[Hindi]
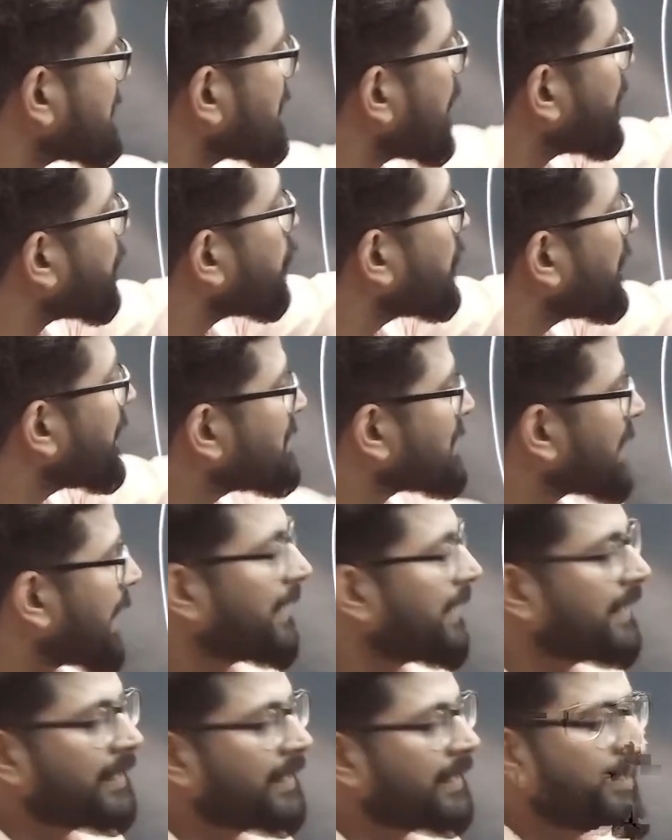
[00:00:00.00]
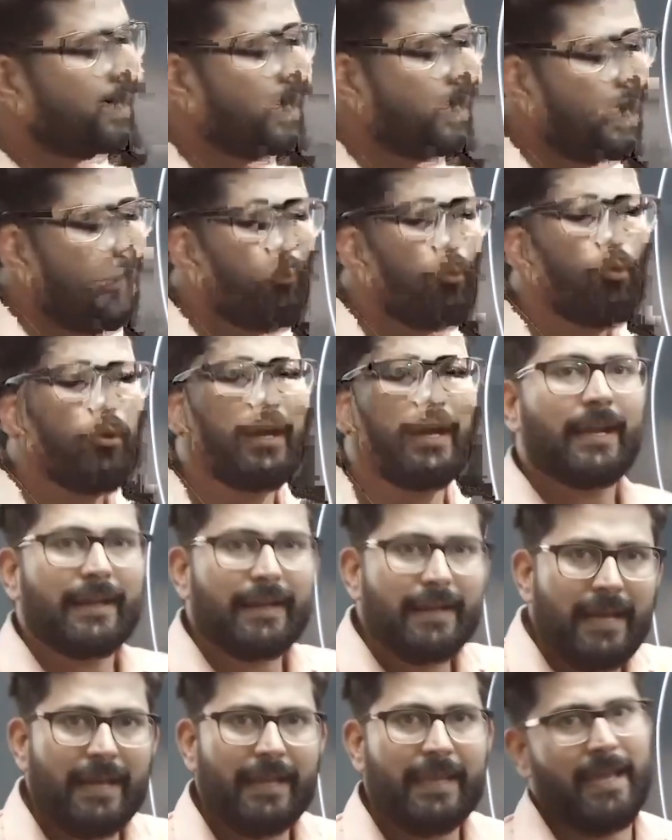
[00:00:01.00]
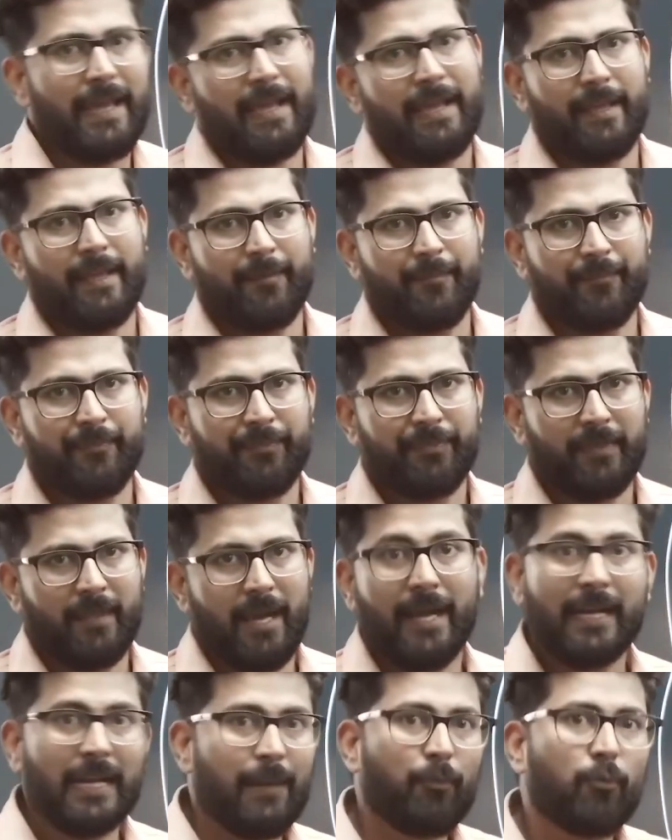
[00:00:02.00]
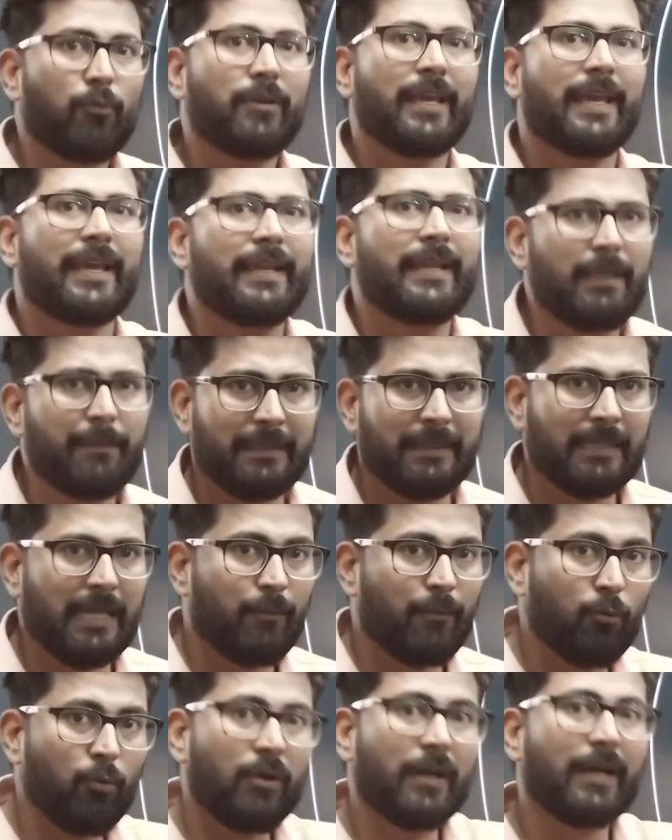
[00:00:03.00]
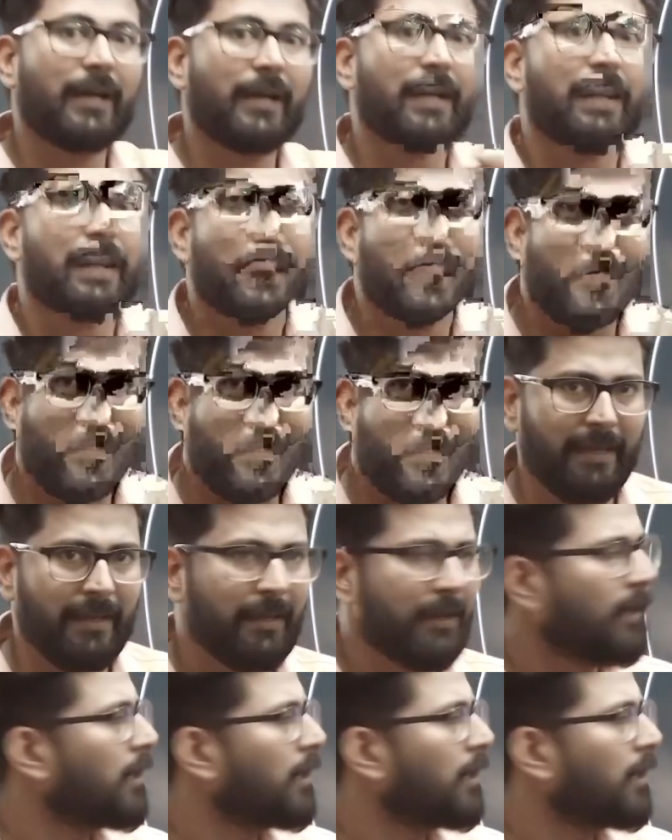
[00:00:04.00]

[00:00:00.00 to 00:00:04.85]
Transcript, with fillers: आपको डिसाइड करना है कि आपको करना क्या है अगर आपको यही नहीं पता आपको करना क्या है